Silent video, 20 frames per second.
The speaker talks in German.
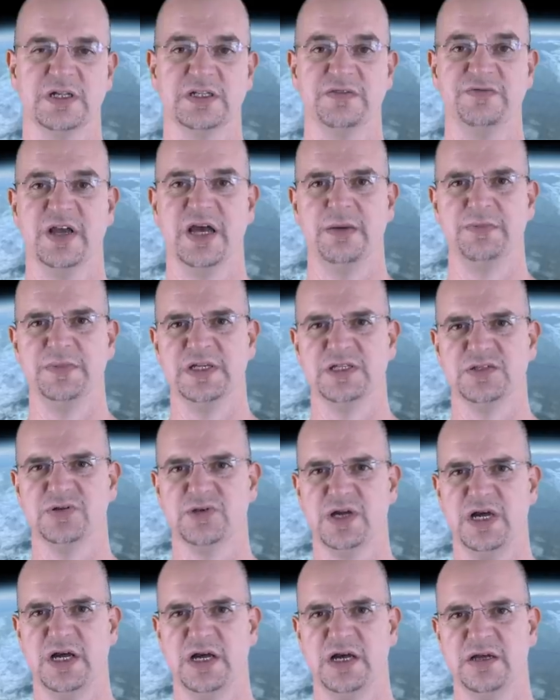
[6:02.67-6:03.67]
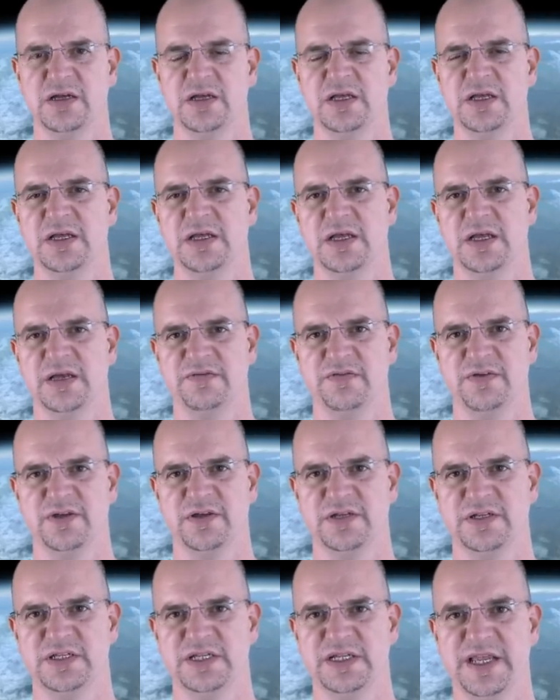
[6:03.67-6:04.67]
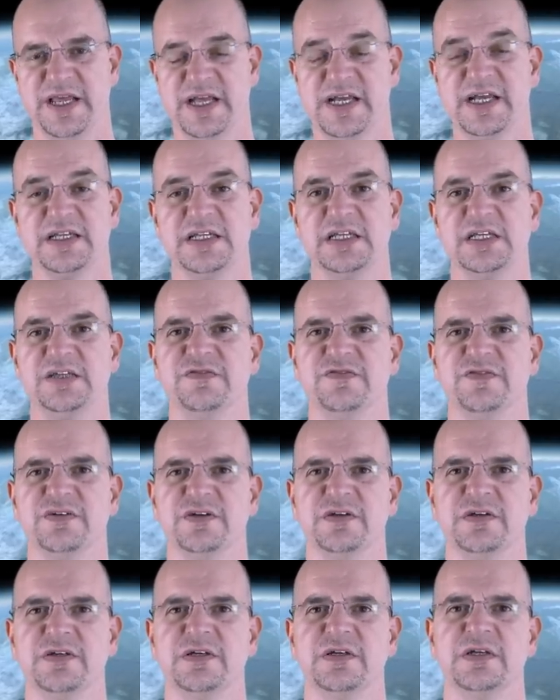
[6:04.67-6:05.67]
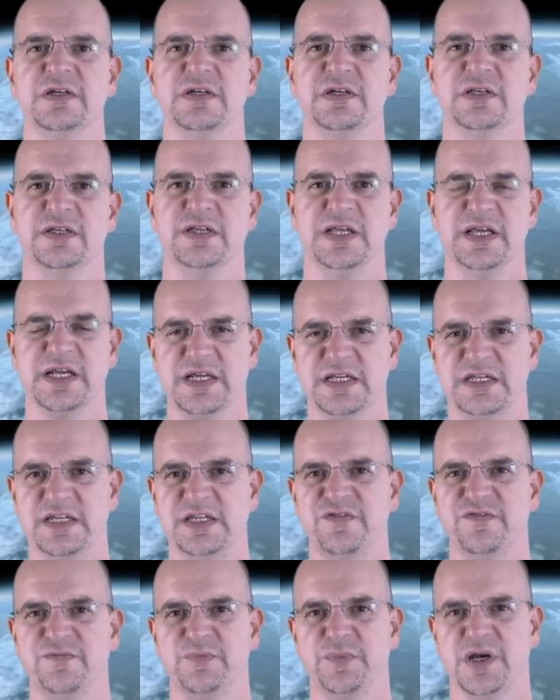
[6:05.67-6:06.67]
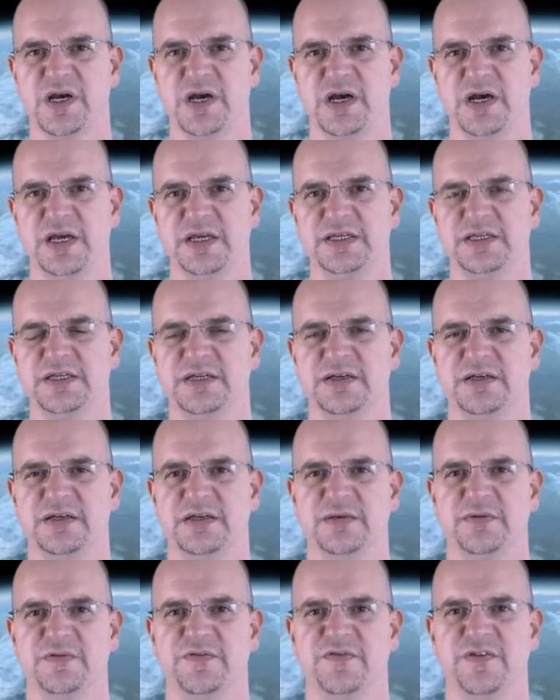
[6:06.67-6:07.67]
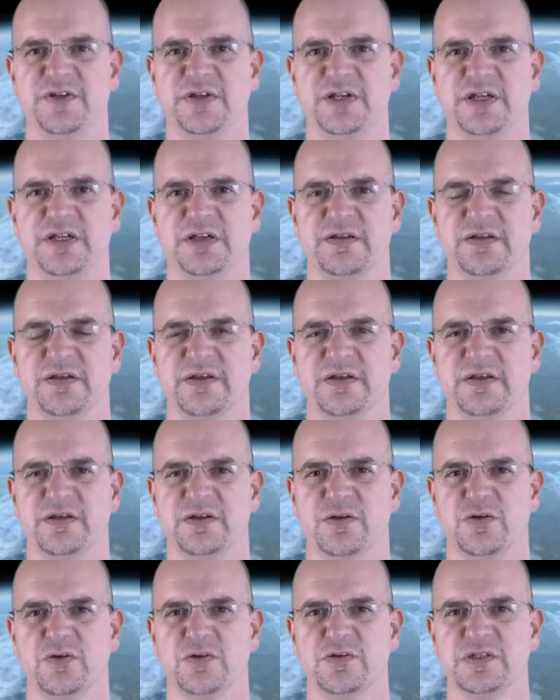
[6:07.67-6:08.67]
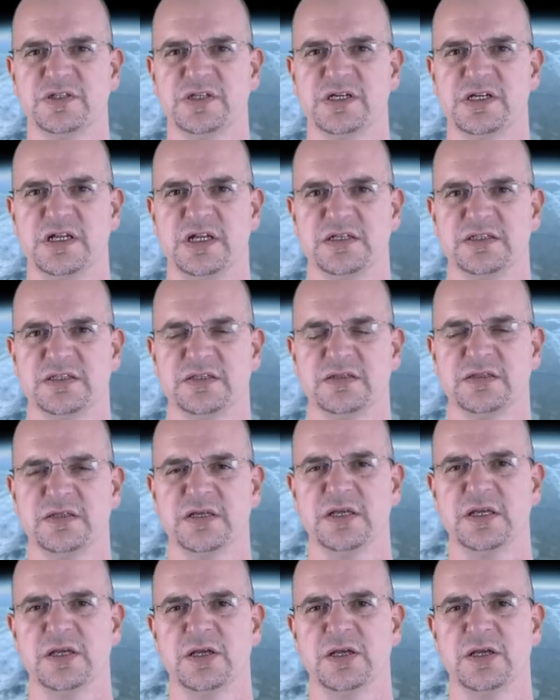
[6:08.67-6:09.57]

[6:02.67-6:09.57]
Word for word: Also wir haben hier sogar äh, die negative, den negativen Bereich äh, von den äh, Größenklassen.